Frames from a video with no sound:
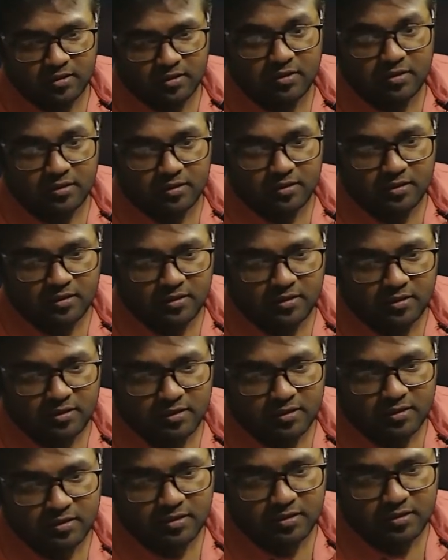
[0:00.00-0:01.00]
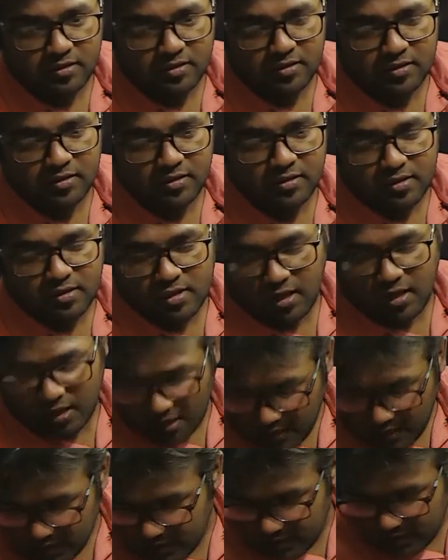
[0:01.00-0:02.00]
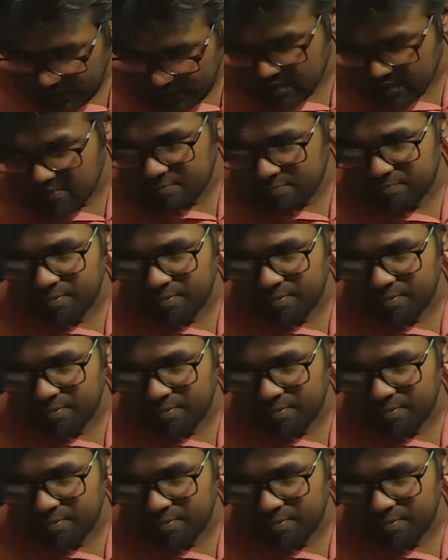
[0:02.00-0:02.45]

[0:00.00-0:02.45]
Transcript: हैं हाँ ठीक है